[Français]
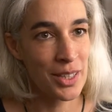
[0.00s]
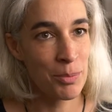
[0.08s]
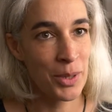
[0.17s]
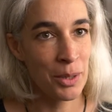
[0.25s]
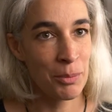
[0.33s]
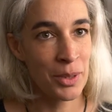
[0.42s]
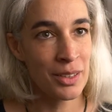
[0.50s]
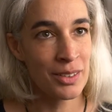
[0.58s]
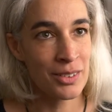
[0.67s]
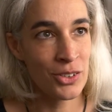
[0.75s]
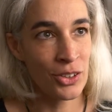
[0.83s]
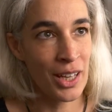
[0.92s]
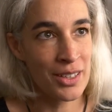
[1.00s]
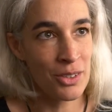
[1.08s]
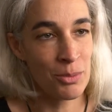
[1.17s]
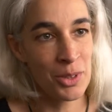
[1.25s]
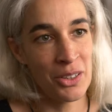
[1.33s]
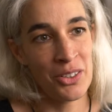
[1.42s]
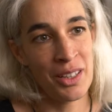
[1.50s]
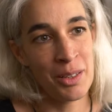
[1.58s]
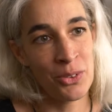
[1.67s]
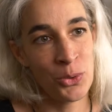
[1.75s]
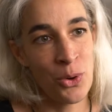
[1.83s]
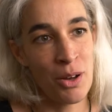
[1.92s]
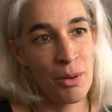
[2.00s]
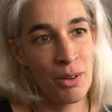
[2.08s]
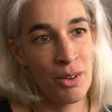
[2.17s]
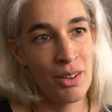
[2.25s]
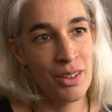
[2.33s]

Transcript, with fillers: ça permet de rassembler en un endroit